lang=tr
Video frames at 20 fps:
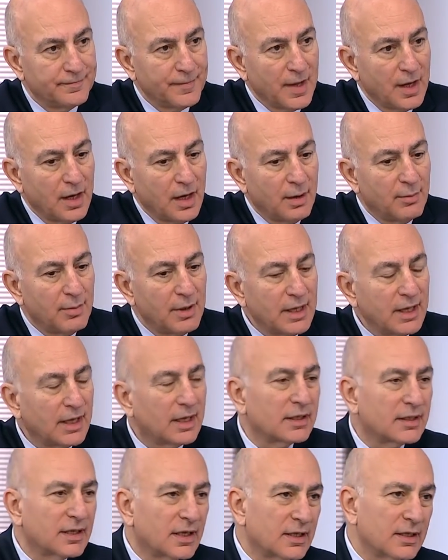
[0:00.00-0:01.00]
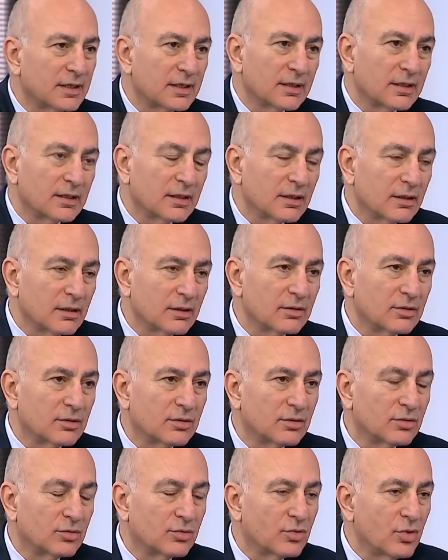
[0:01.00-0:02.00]
Evet, Ama ne kadar rakam
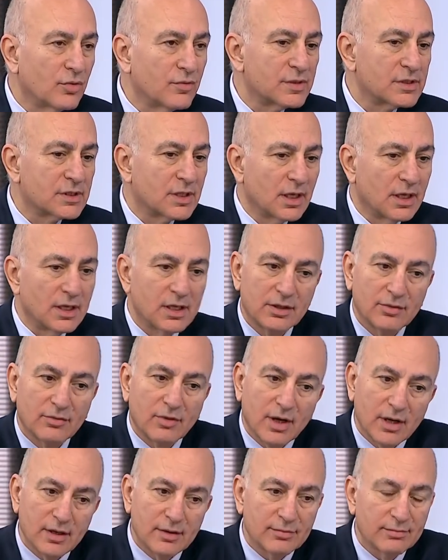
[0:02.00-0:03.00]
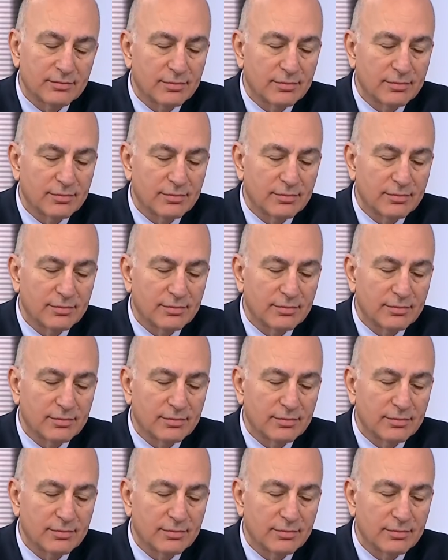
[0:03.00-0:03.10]
olarak hani döviz geliri var? olalım.